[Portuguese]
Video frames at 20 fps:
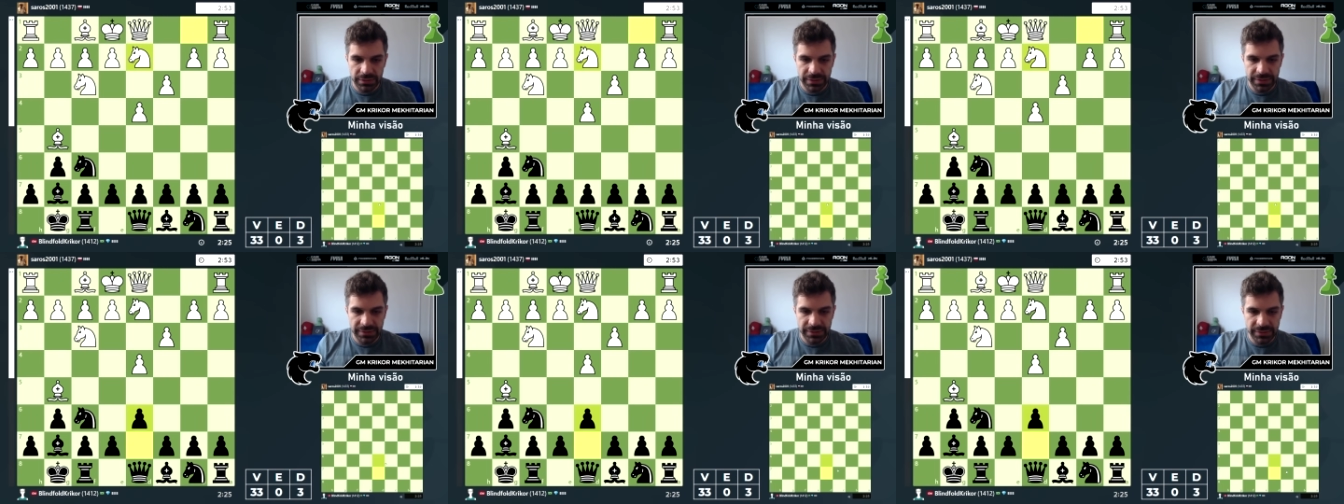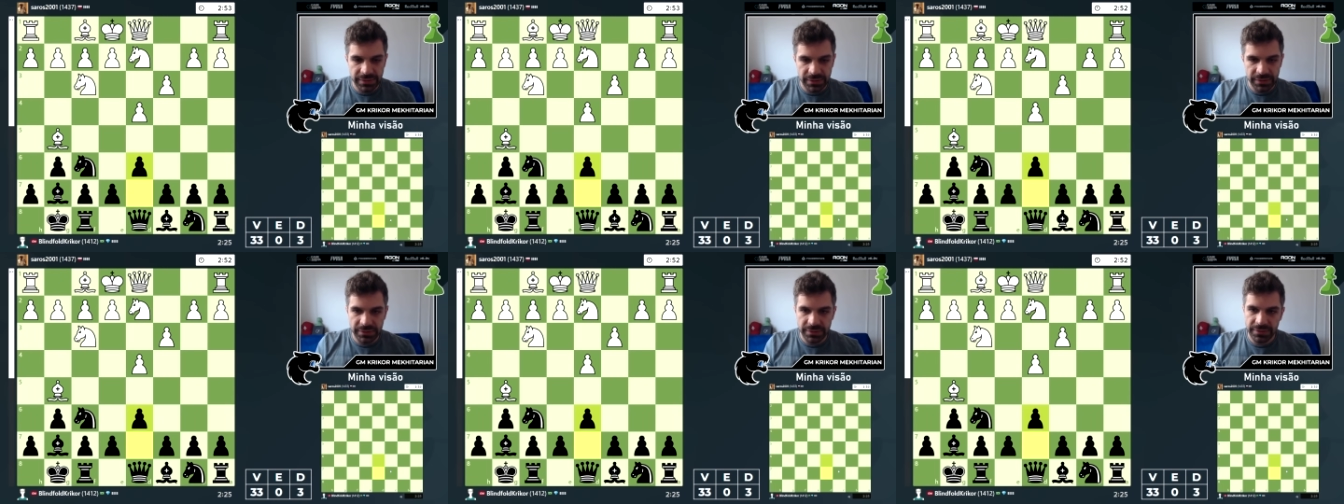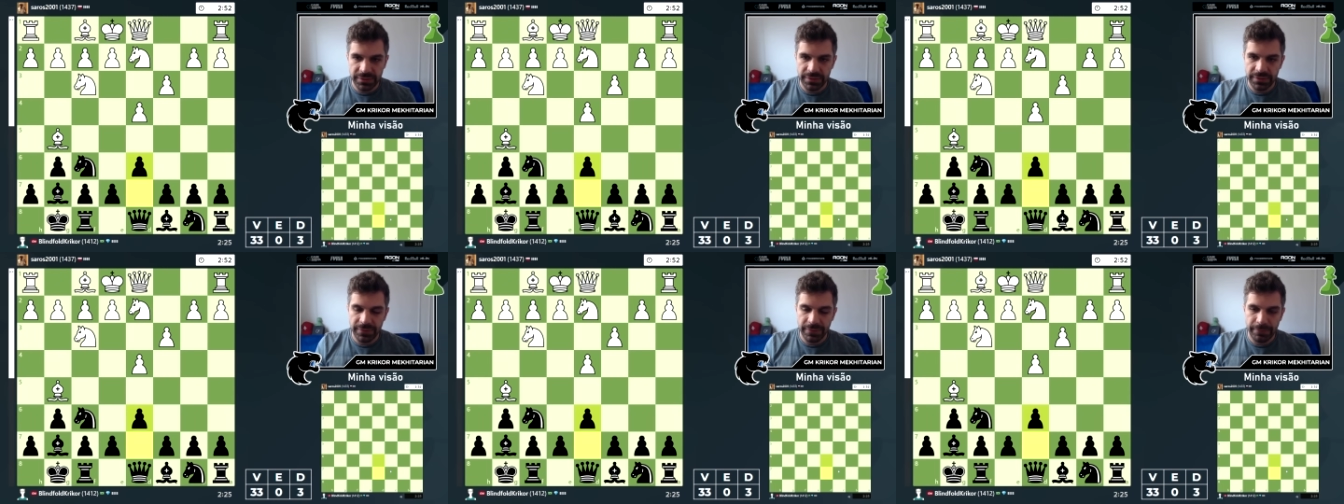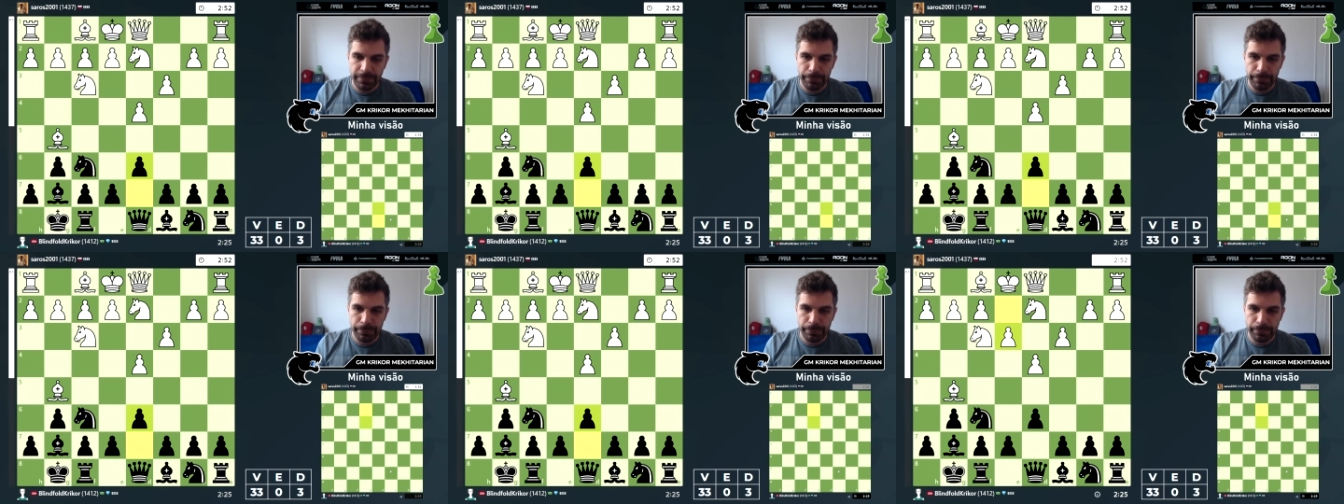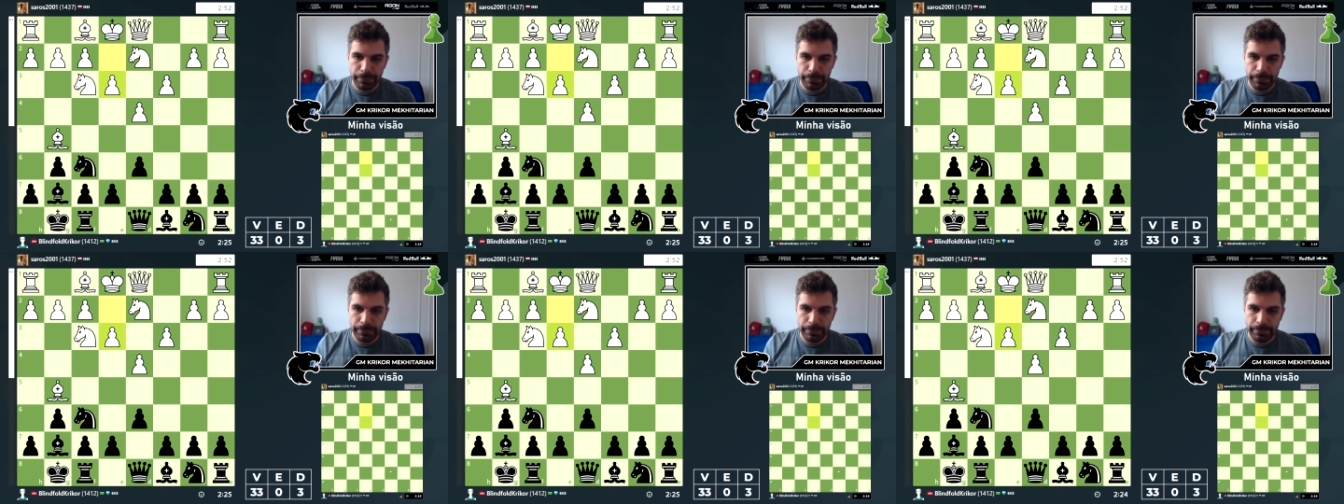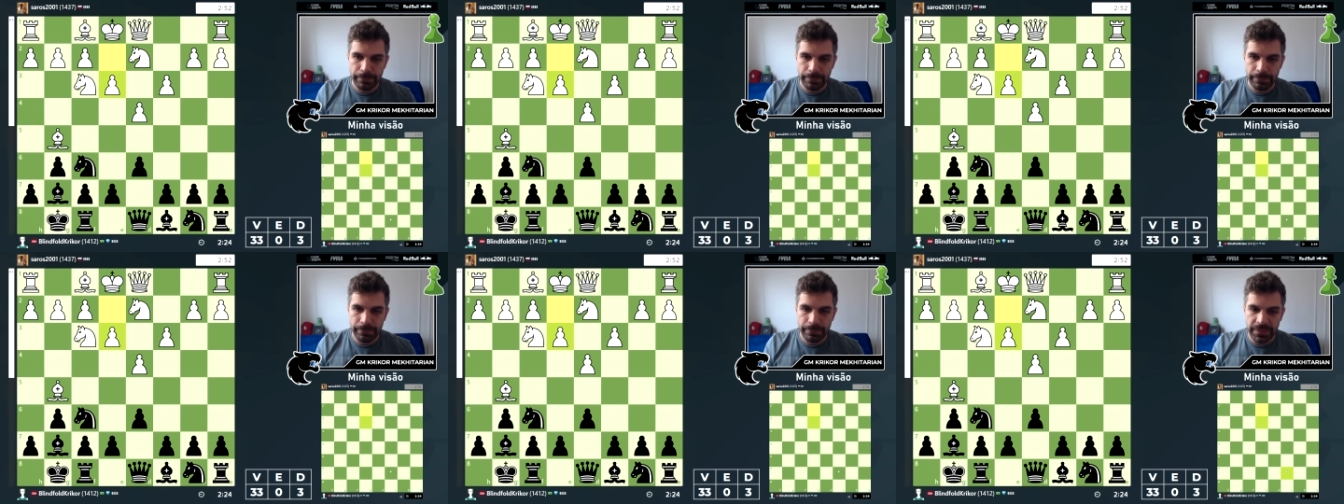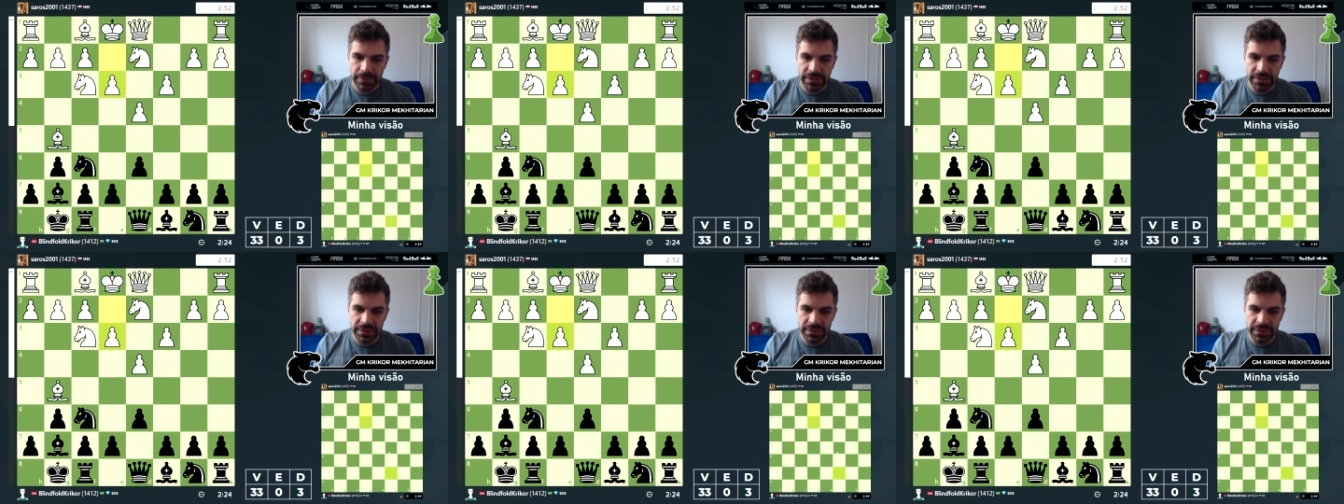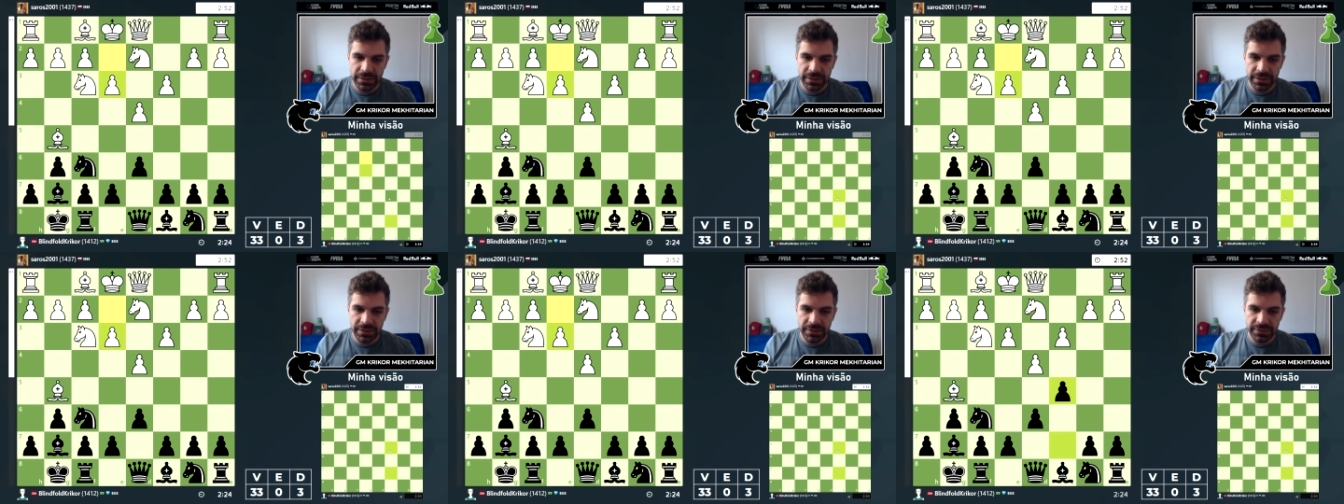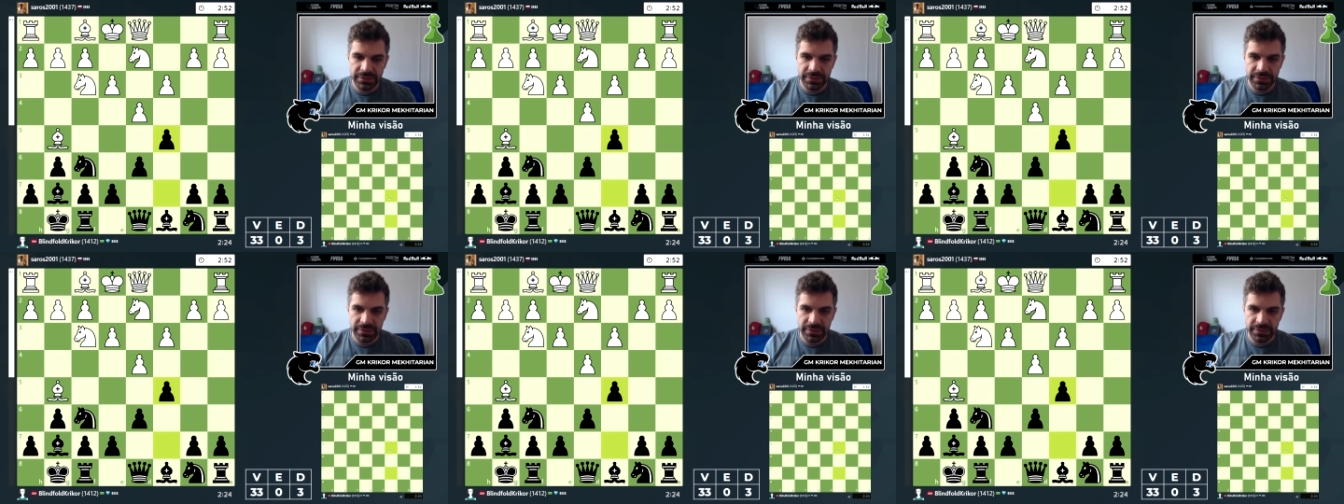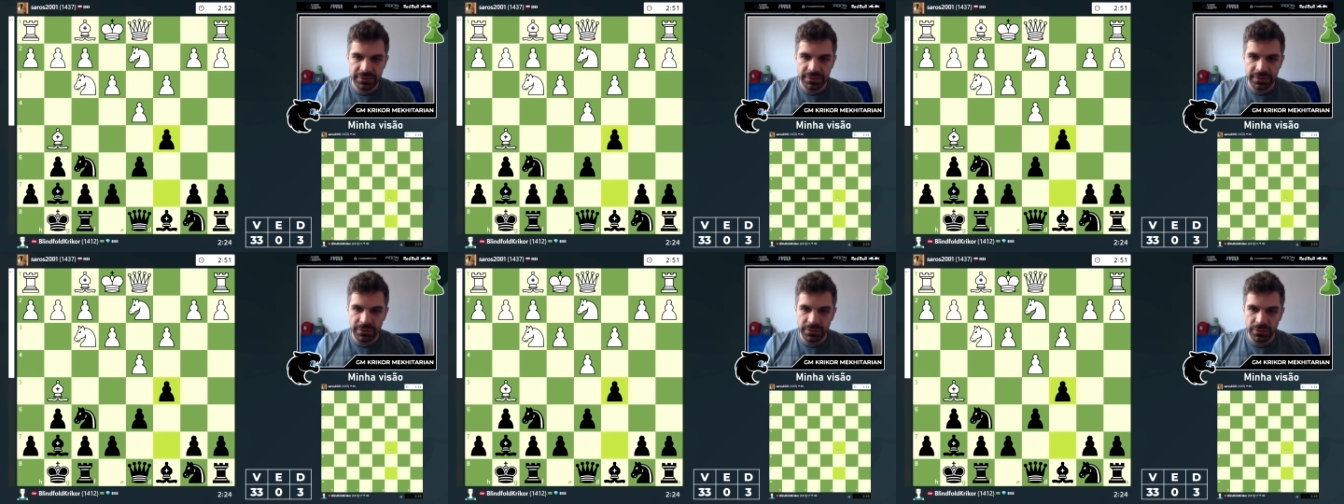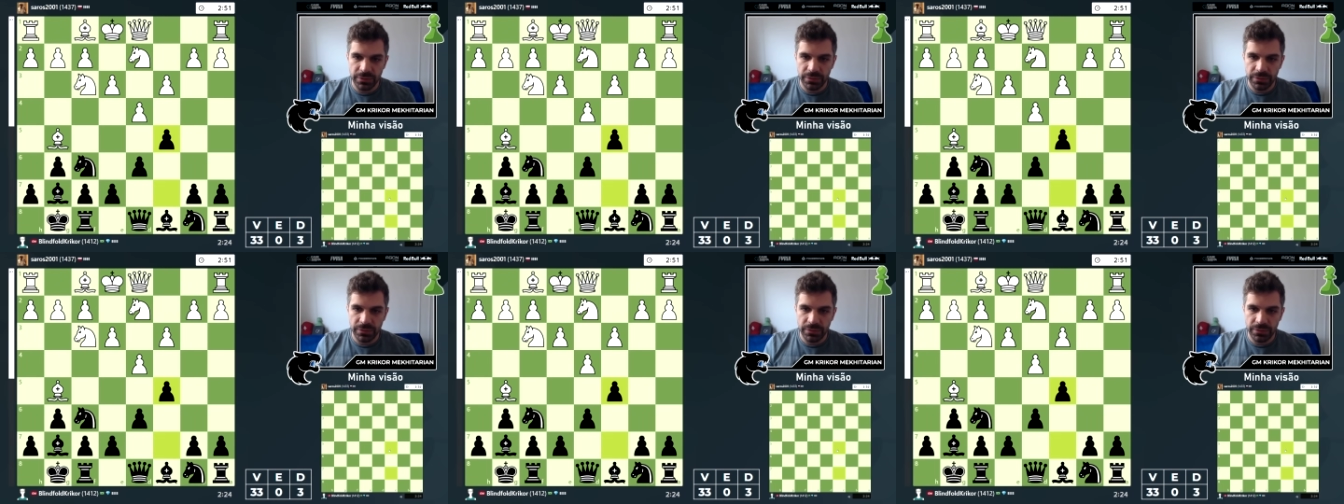T6. E3 e C5.